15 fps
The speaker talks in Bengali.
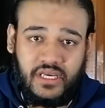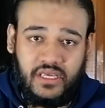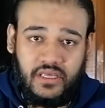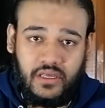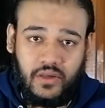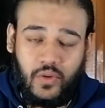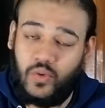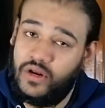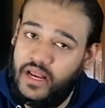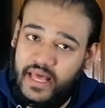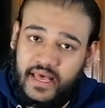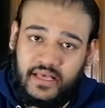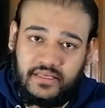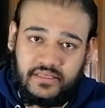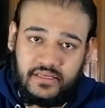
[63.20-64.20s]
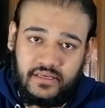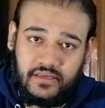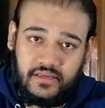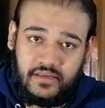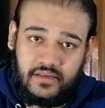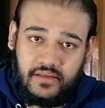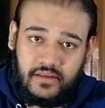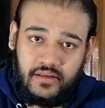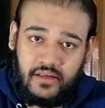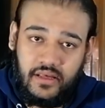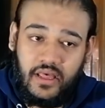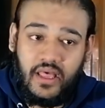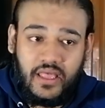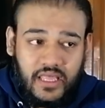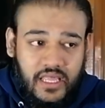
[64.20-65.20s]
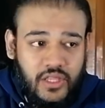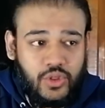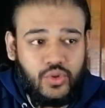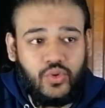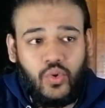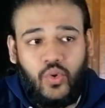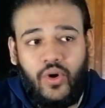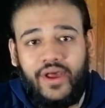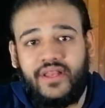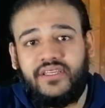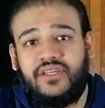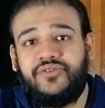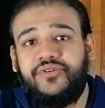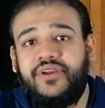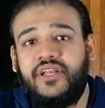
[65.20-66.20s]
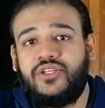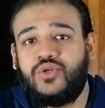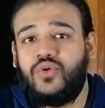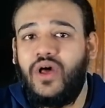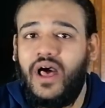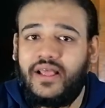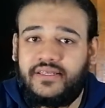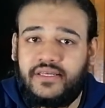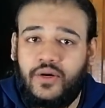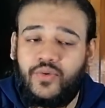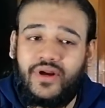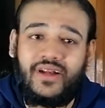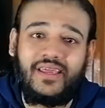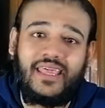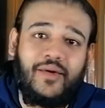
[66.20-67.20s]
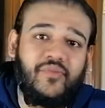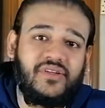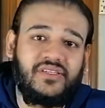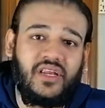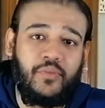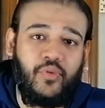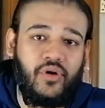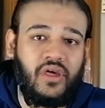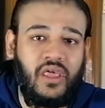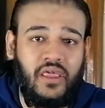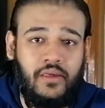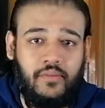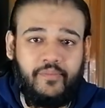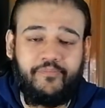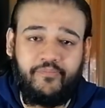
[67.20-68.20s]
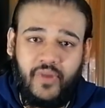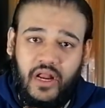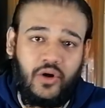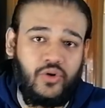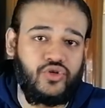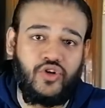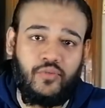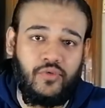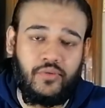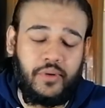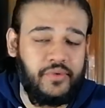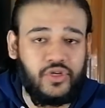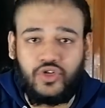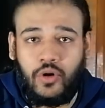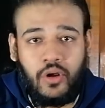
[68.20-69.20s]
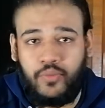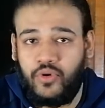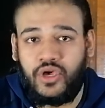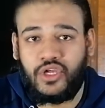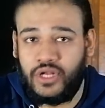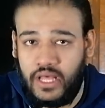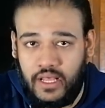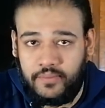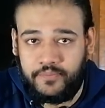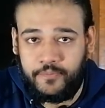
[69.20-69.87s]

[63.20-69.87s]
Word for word: যায় ওটা লেখা আছে কিন্তু ওখানে যে ইনগ্রিডিয়েন্টসগুলো আছে ওটা একটা কেমিস্টের পক্ষে বানানো সম্ভব আমাদের সবার পক্ষে না